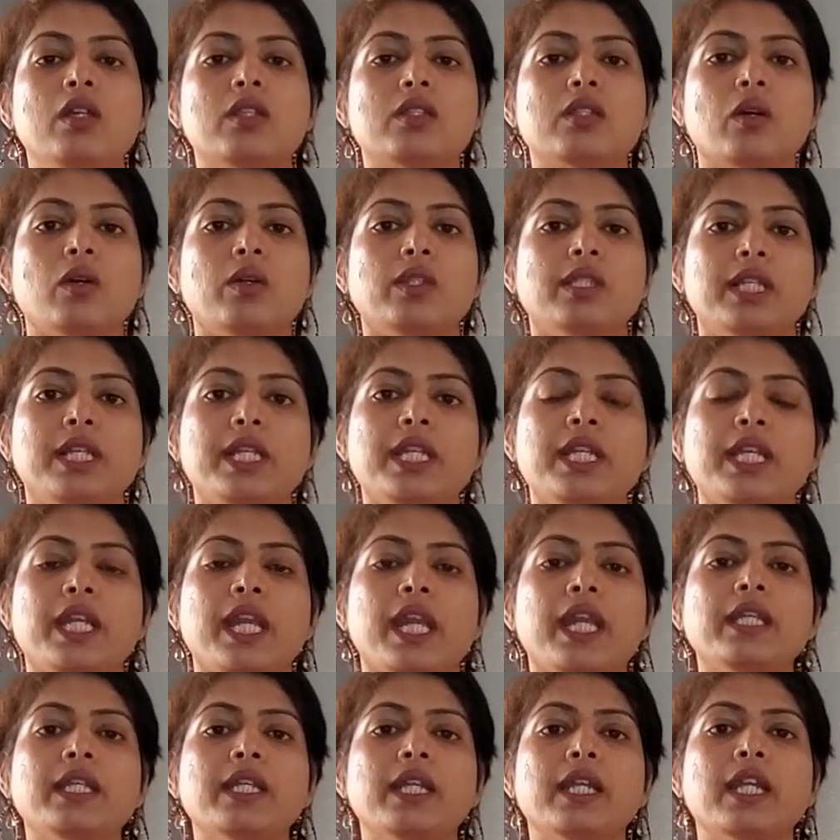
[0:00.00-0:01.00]
సో దీనికి
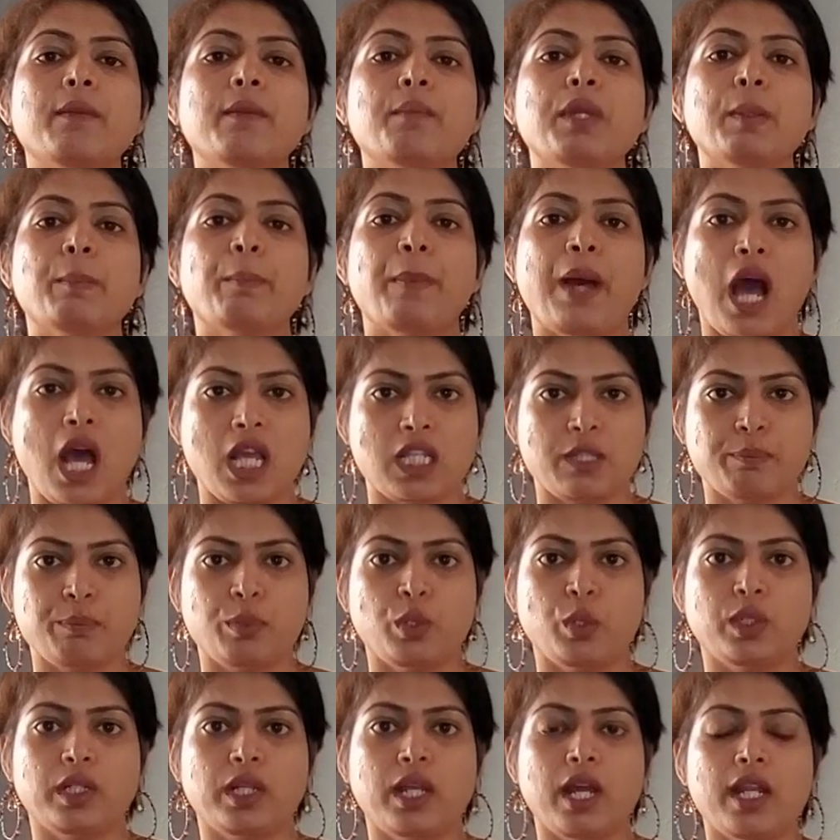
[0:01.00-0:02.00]
ఏంటంటే మీ
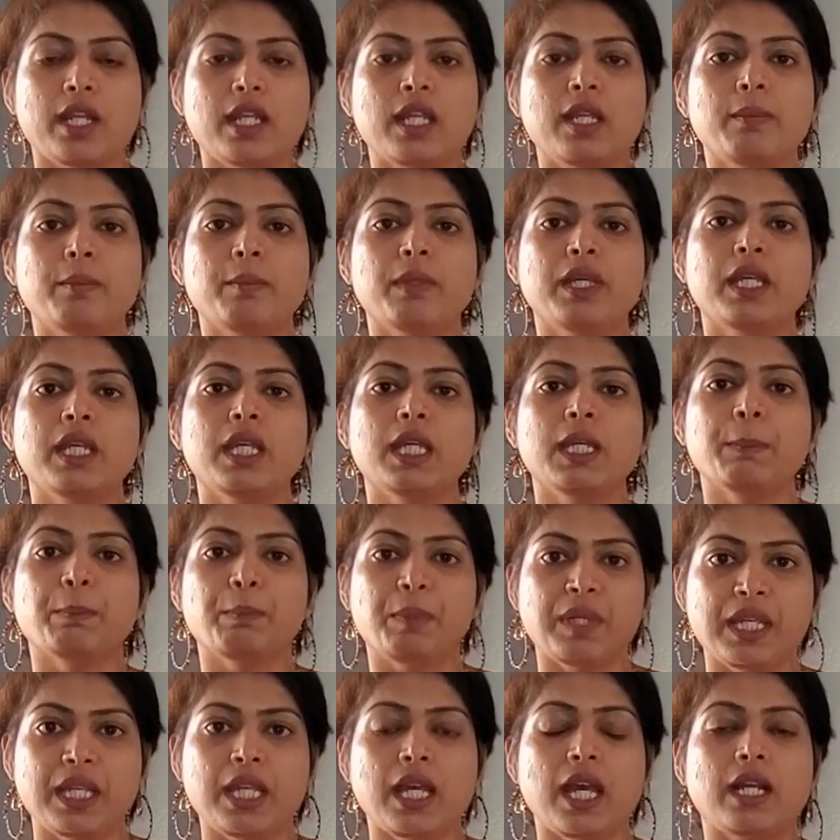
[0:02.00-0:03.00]
పాస్పోర్ట్ కానీ మీ
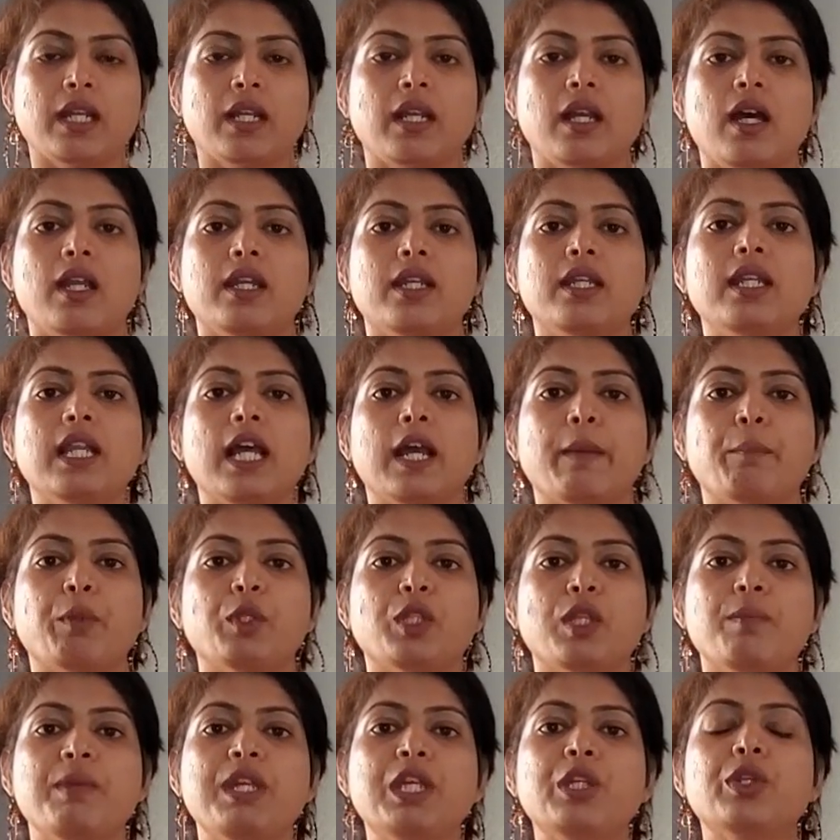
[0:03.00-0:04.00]
పిఆర్ కానీ
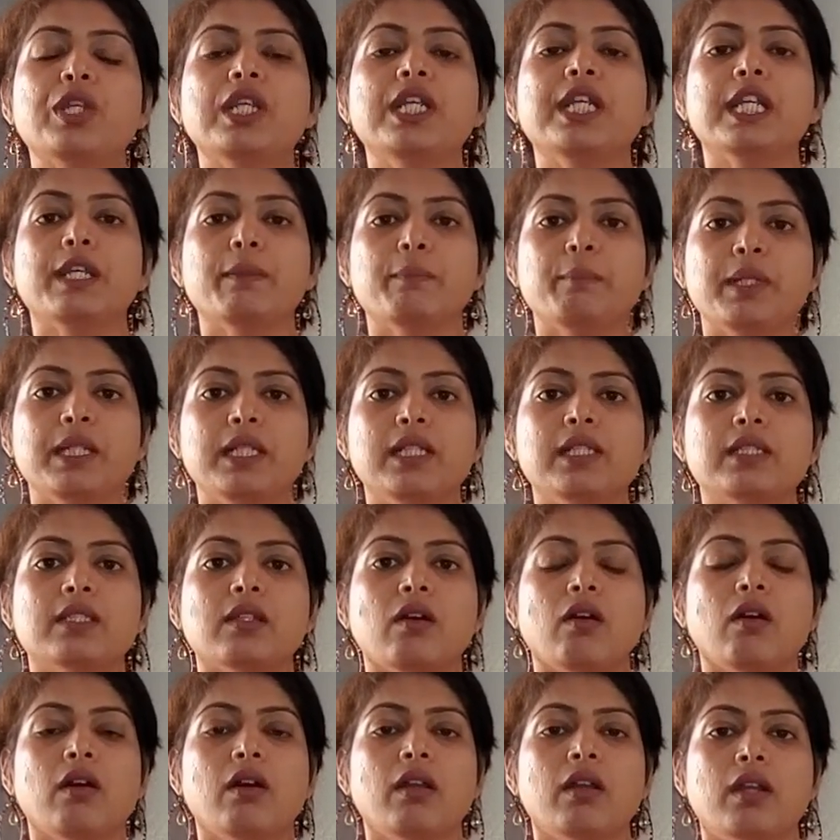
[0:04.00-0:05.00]
లేకపోతే మీ యూటిలిటీ బిల్స్
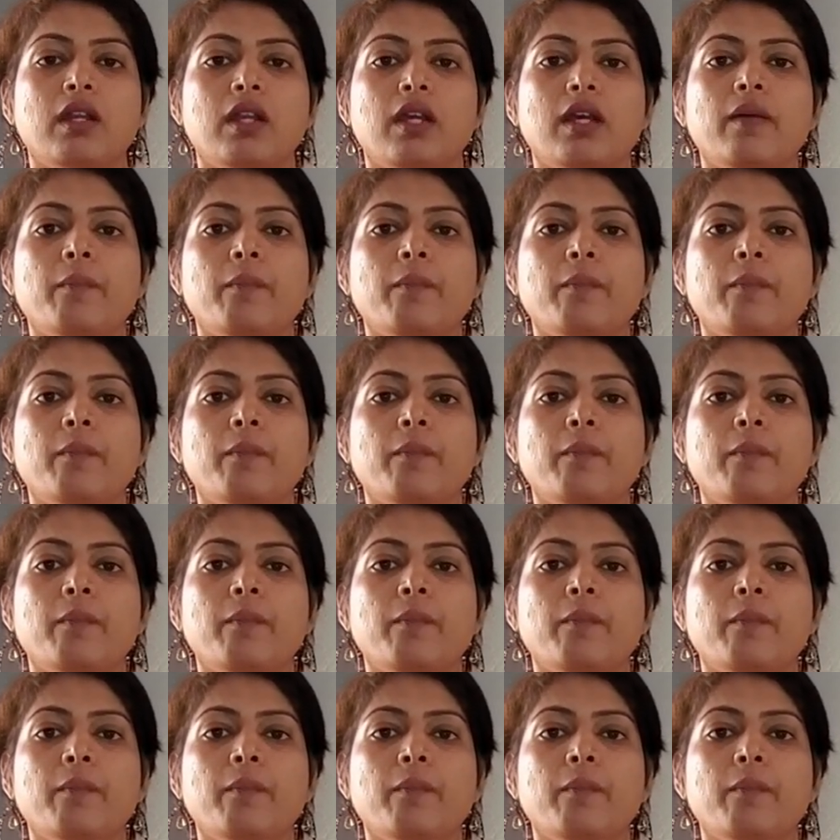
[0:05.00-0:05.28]
ఆర్